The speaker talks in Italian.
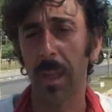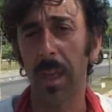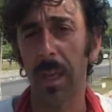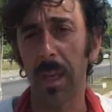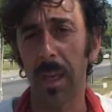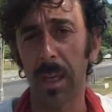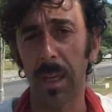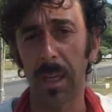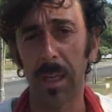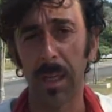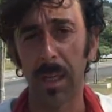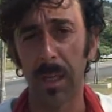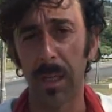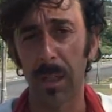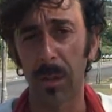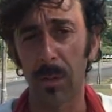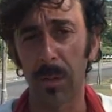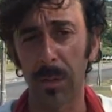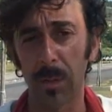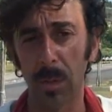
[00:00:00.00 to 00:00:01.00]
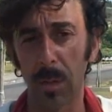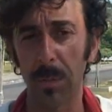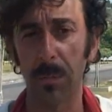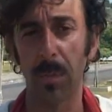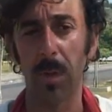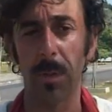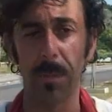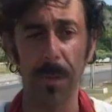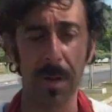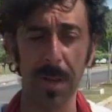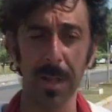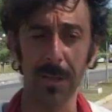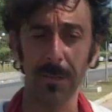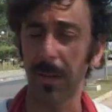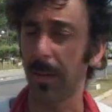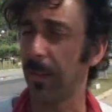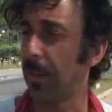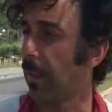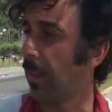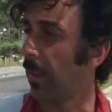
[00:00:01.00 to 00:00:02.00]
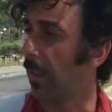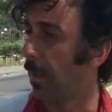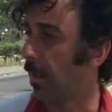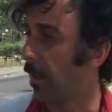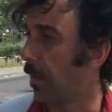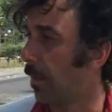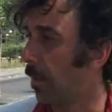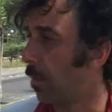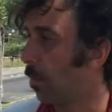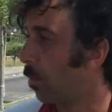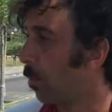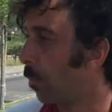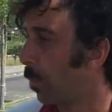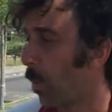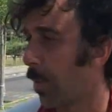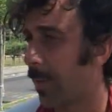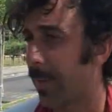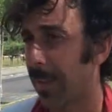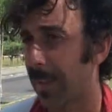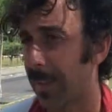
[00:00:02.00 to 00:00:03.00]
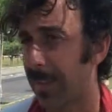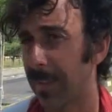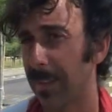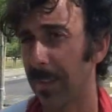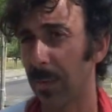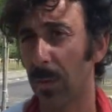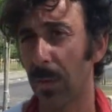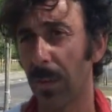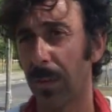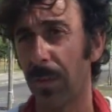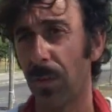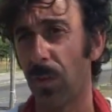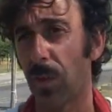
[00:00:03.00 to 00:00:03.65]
E questo libro che parlava di, di un poeta cantastorie